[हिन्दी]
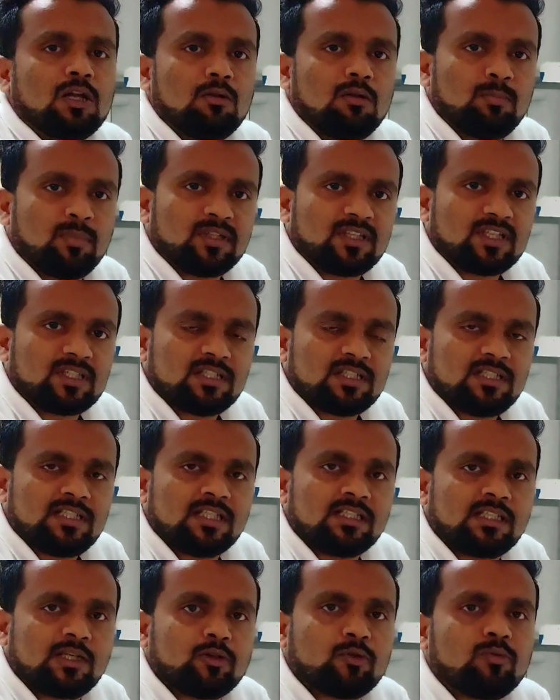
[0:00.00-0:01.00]
और हमें पता चल
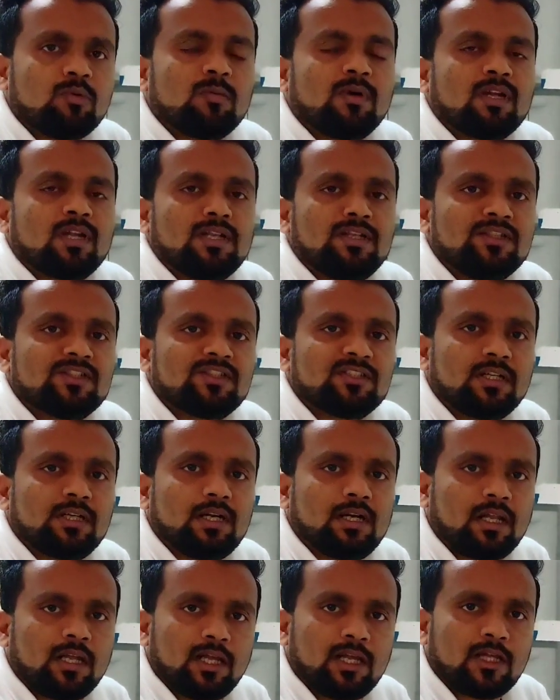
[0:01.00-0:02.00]
जाता है उसमें हमारा
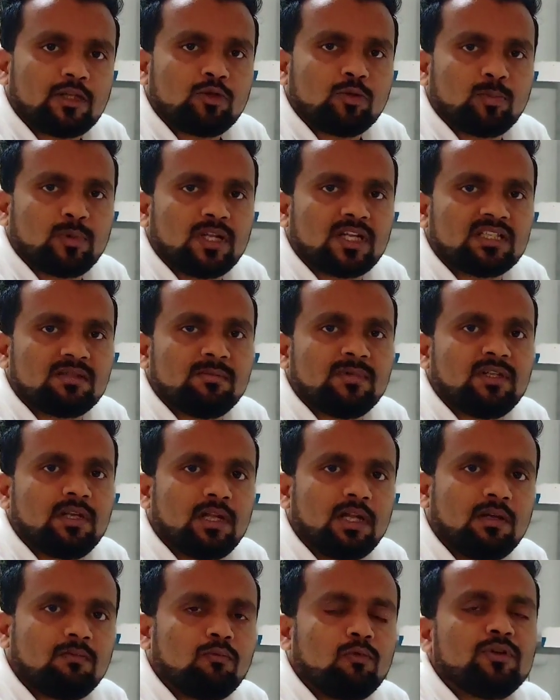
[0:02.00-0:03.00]
इंसर्ट है जो प्लाज्मिड
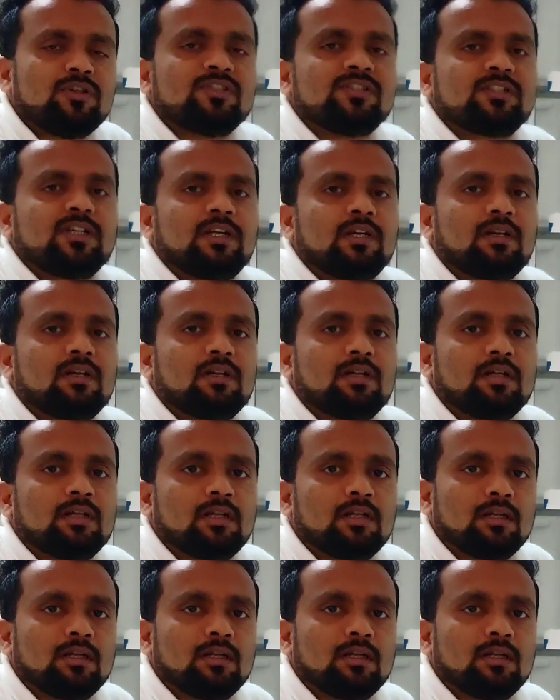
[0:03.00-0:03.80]
है वो इंसर्ट